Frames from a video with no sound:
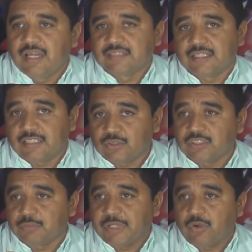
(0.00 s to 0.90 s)
hacer las
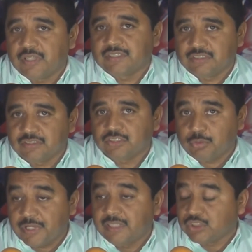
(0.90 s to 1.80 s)
cosas mejores y entonces
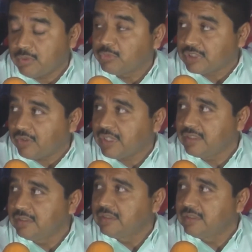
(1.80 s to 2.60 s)
sobre eso vamos ahora.